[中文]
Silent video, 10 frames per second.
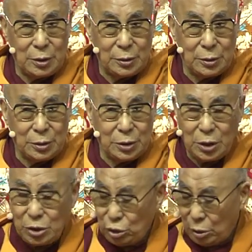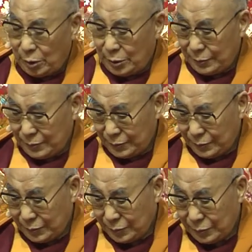所以，呃，
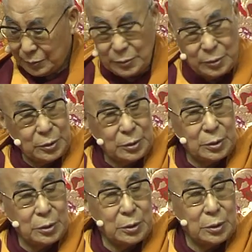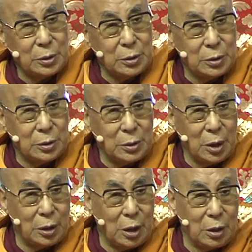仁波切邀请我来
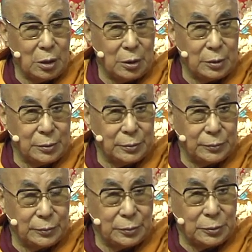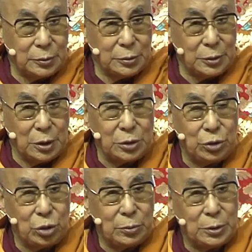请来讲解
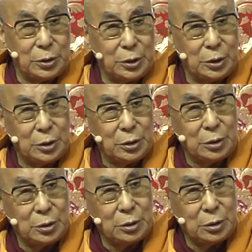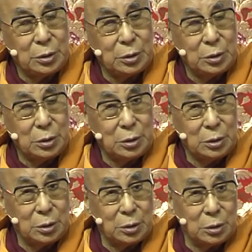三主要道和缘起赞。